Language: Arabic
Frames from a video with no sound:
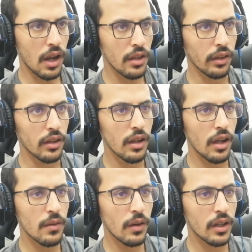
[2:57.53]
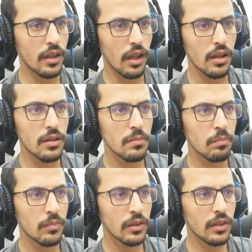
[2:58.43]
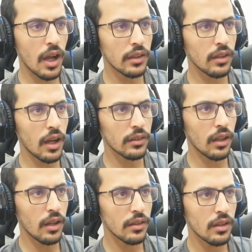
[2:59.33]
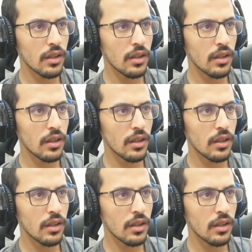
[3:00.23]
لحظة ايوه كذا طاح طاح طاح